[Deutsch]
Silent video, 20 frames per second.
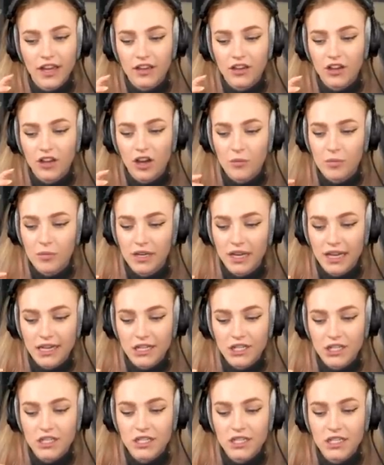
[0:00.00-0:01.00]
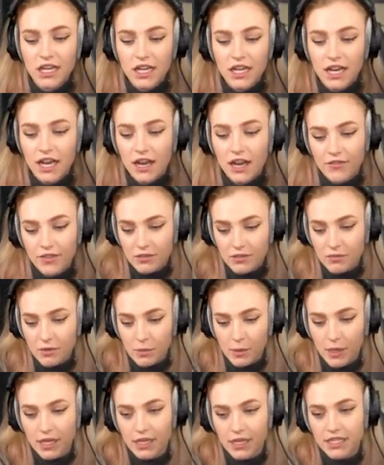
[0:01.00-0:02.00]
Compilations äh, wie zum
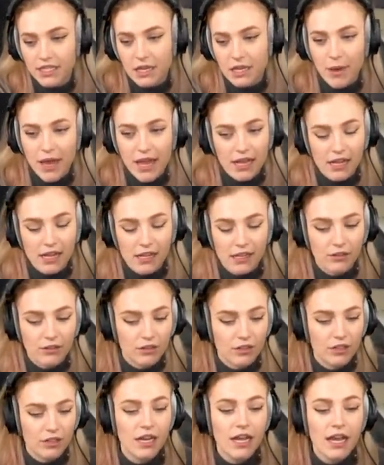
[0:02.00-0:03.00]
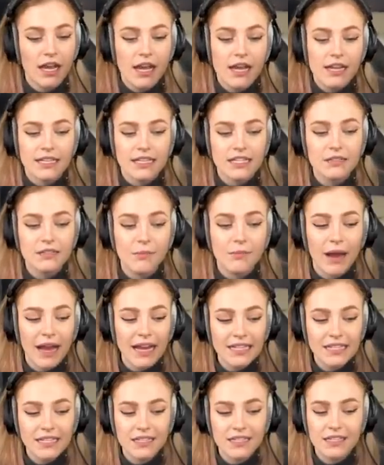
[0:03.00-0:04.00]
Beispiel hier dieser Bagel da unten. Das sind
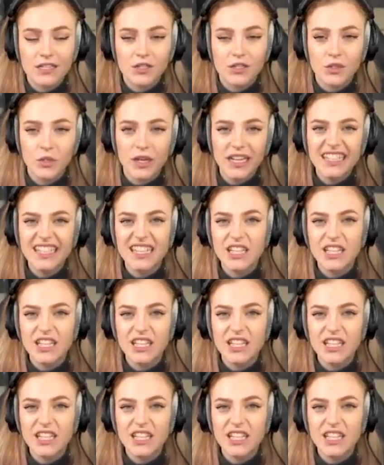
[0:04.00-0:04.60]
meistens so richtig